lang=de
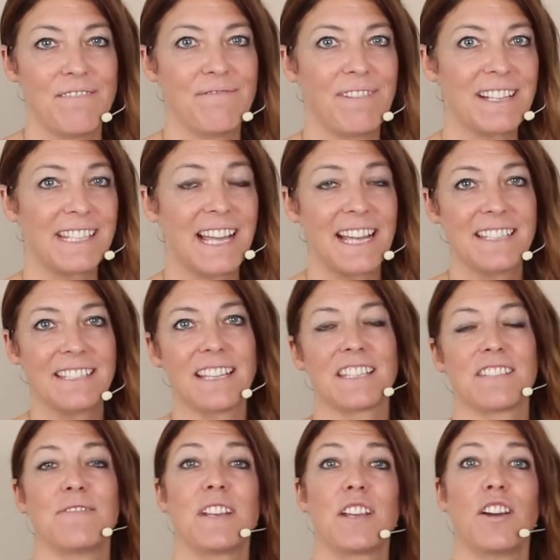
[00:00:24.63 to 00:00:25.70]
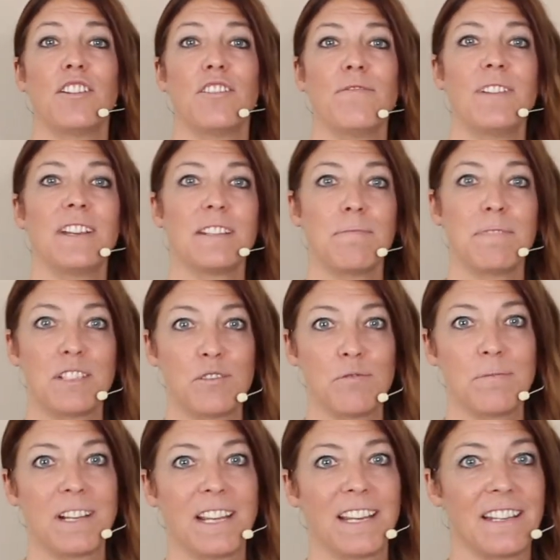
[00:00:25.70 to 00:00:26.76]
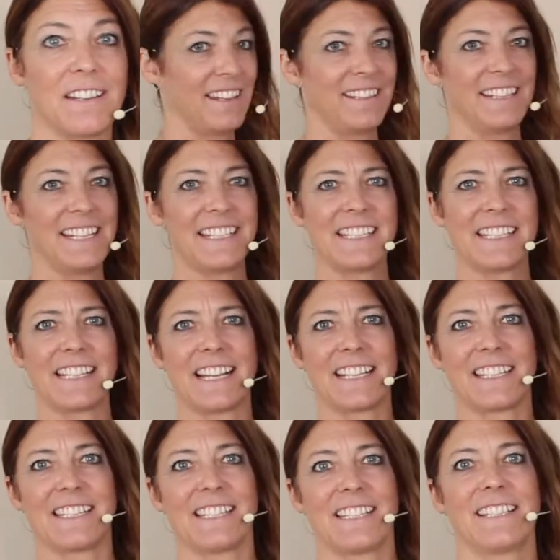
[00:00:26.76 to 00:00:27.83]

Was heißt das? Wie können wir damit umgehen? Diesen Satz